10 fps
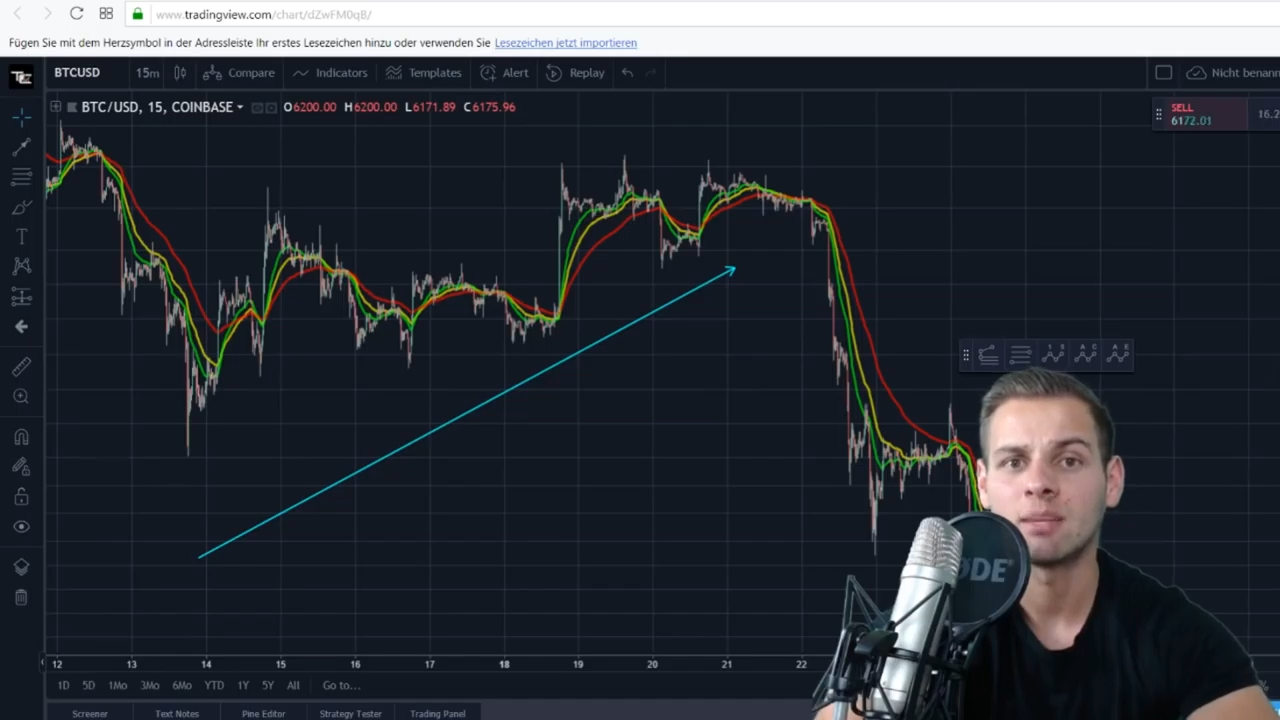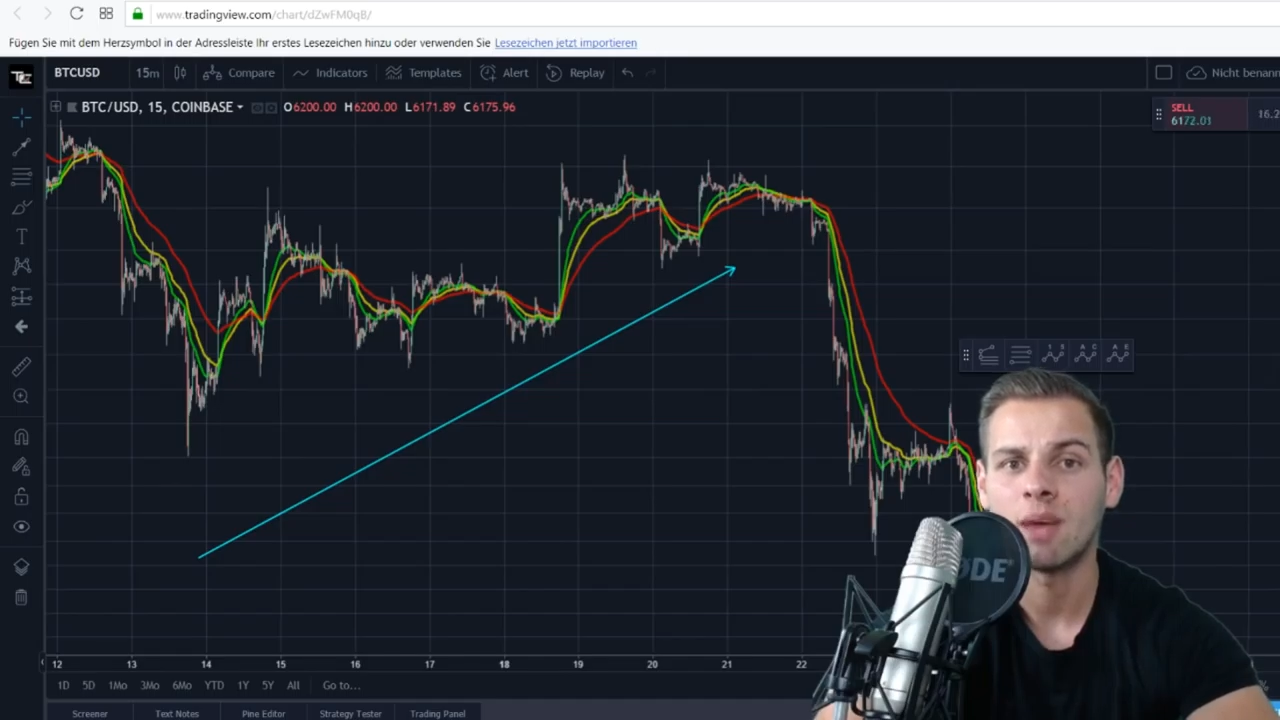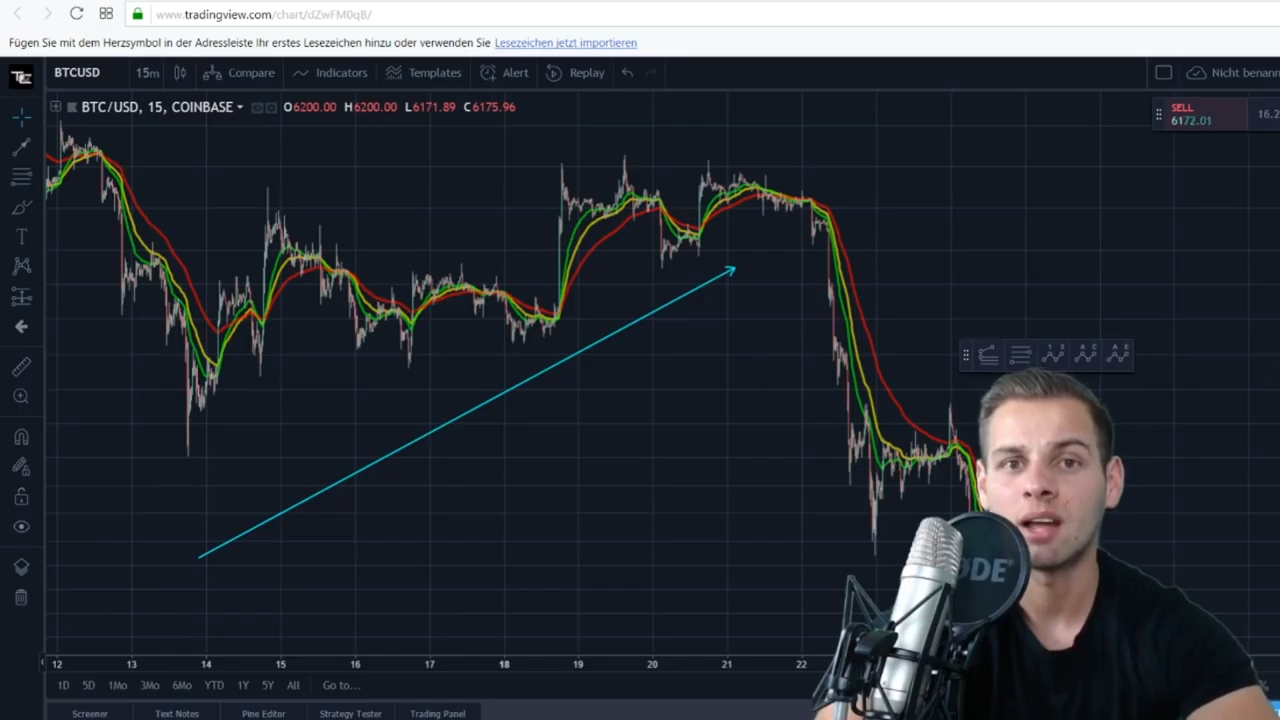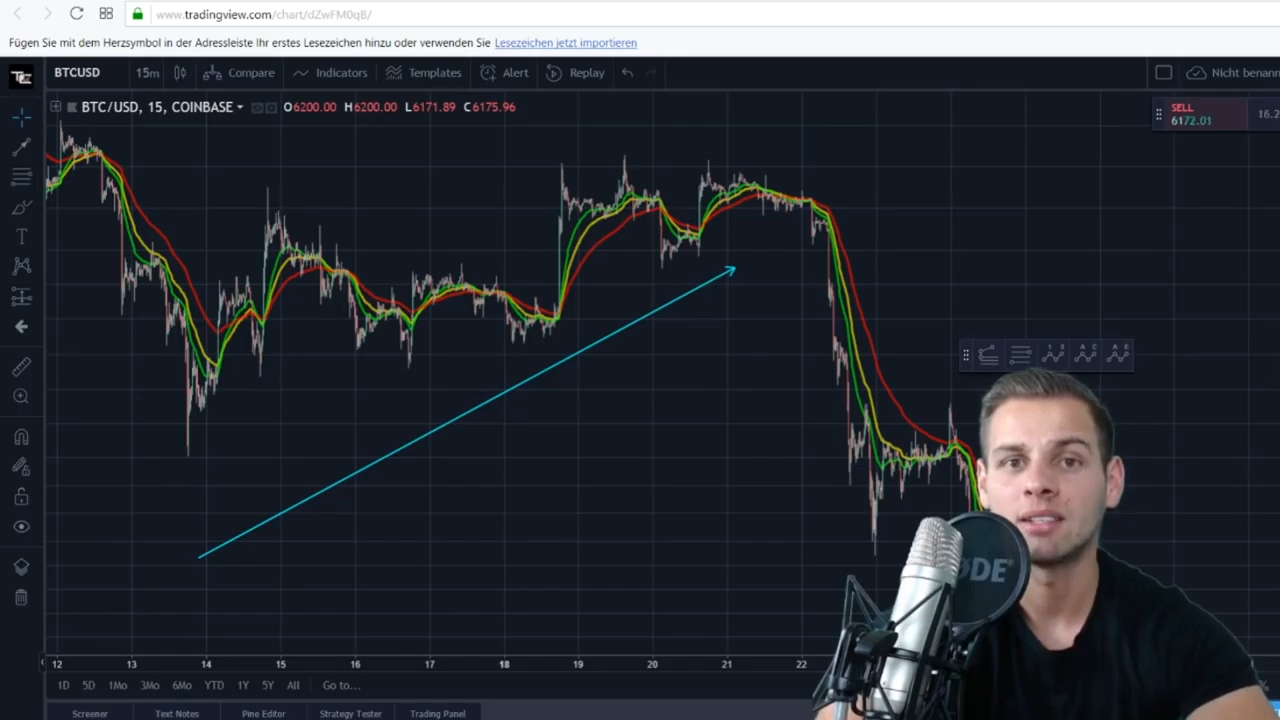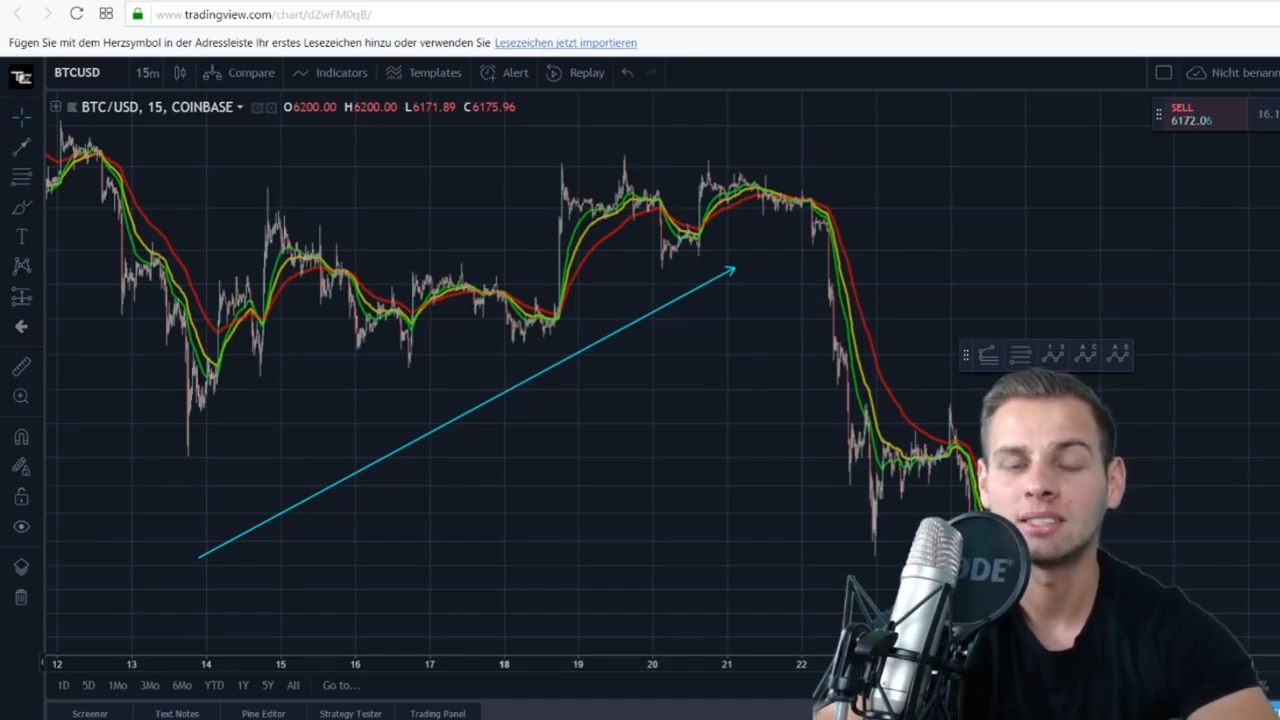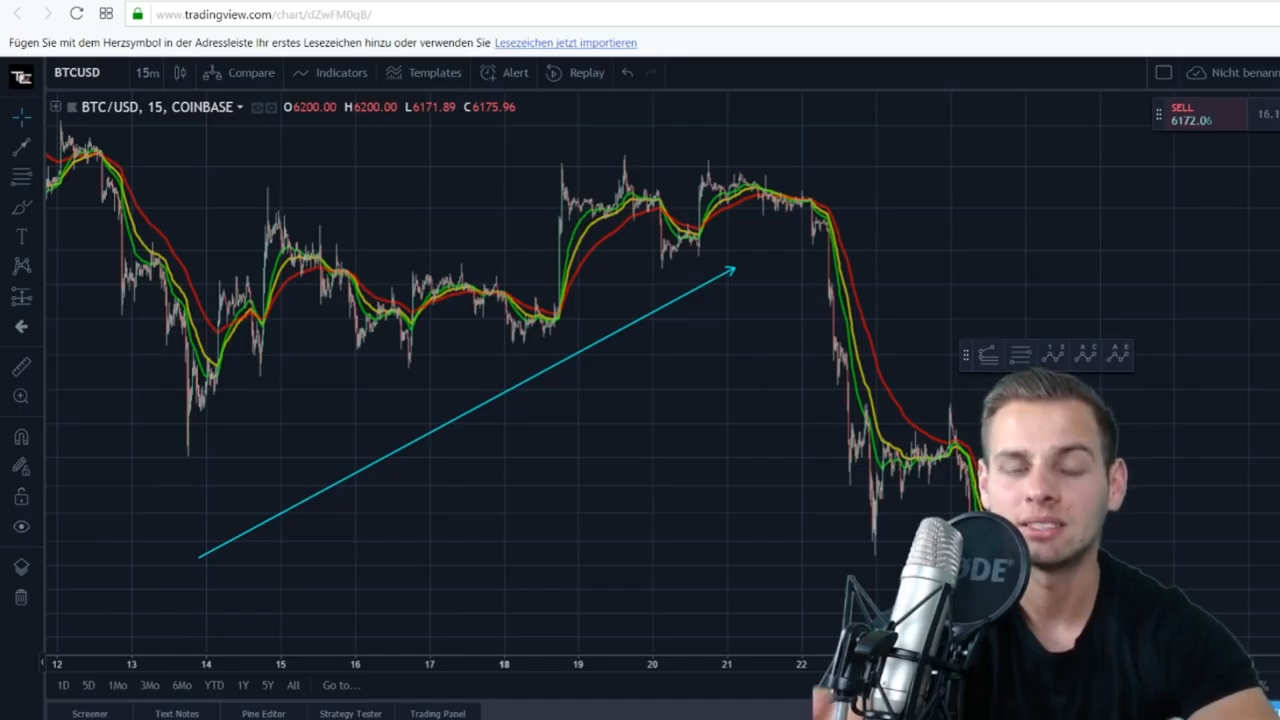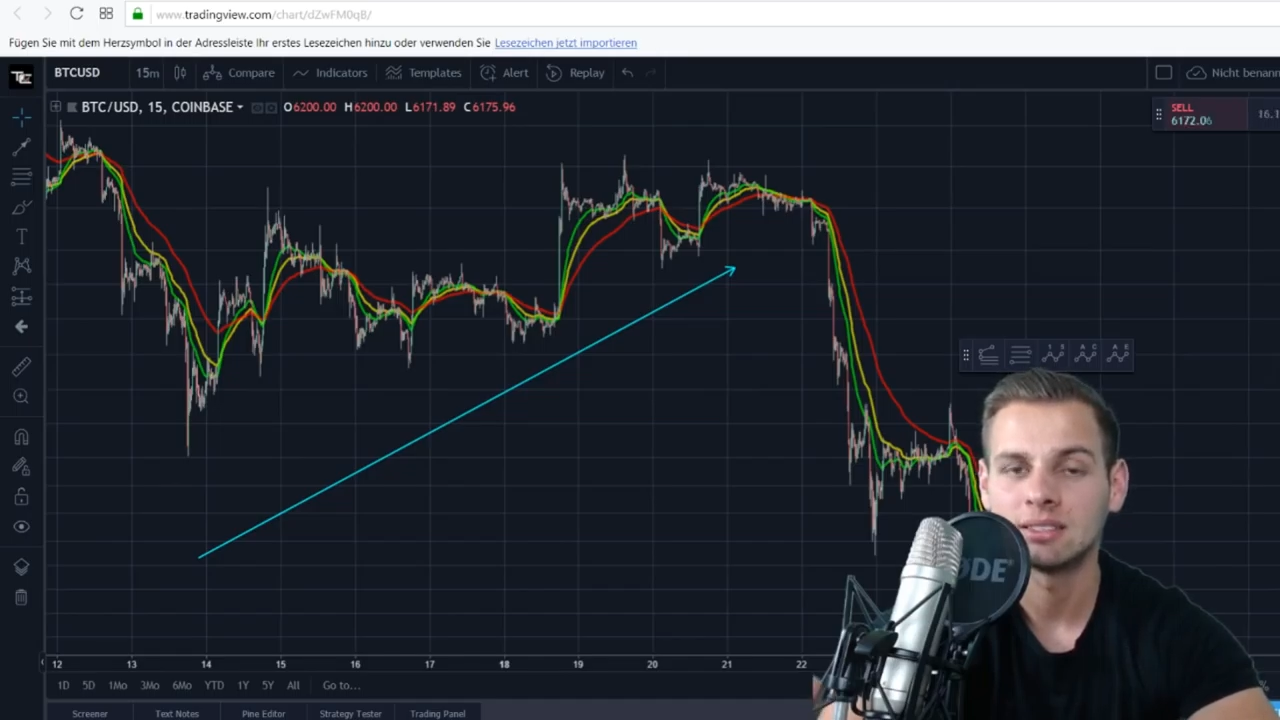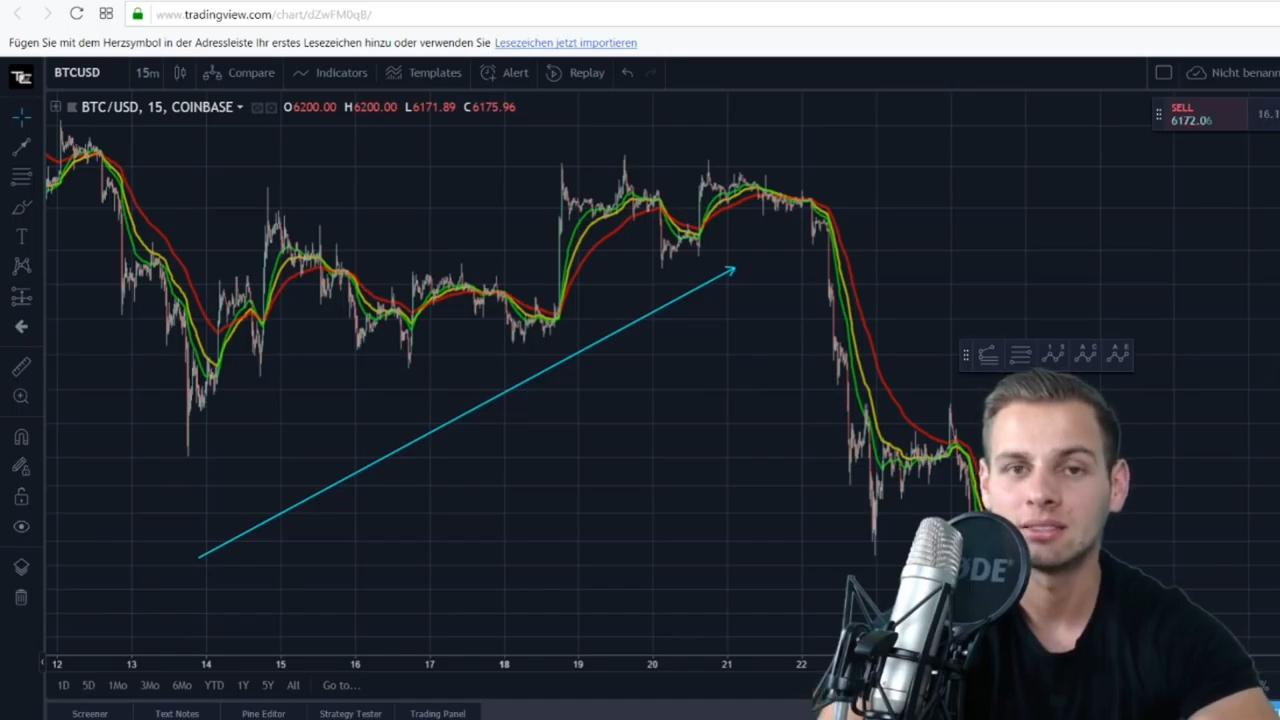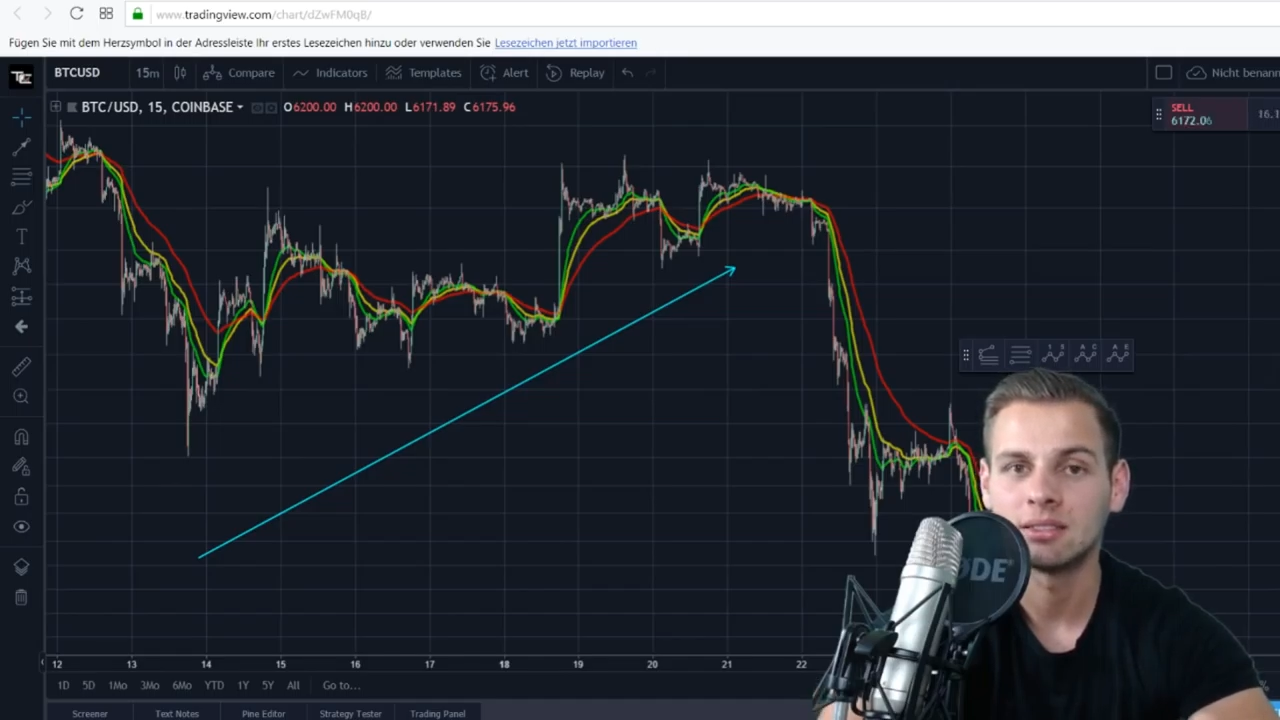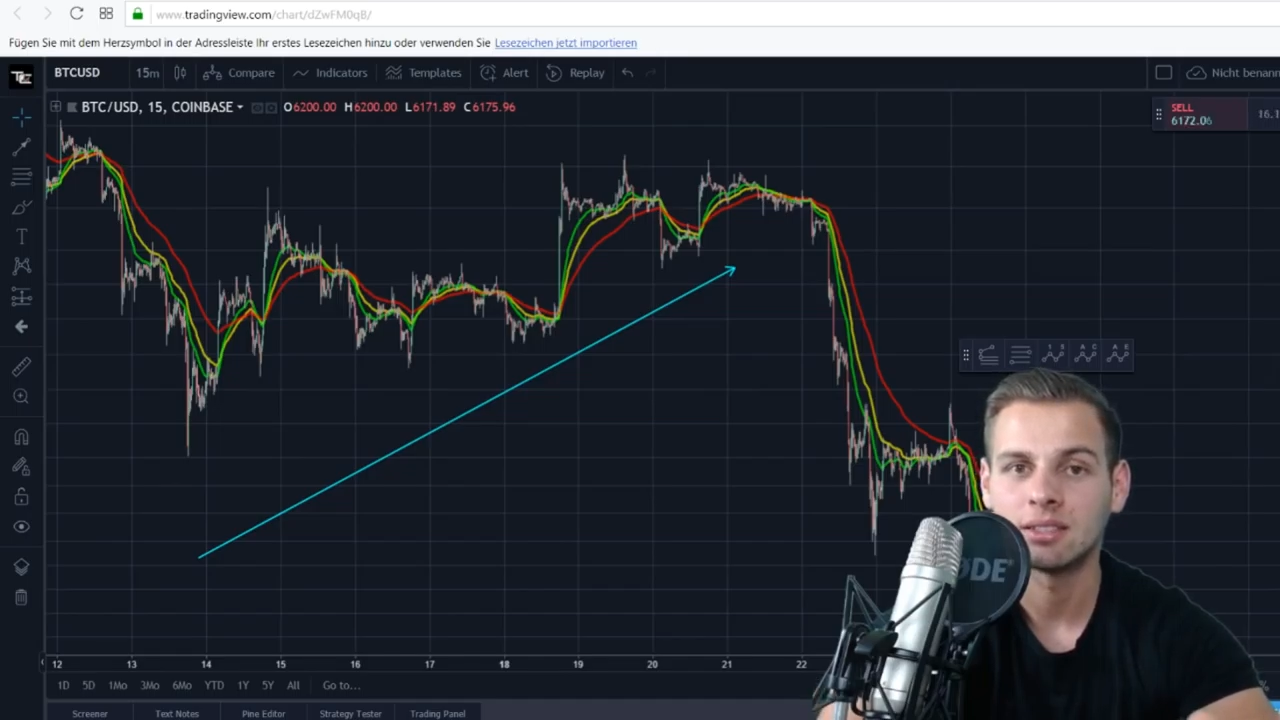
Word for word: mal diesen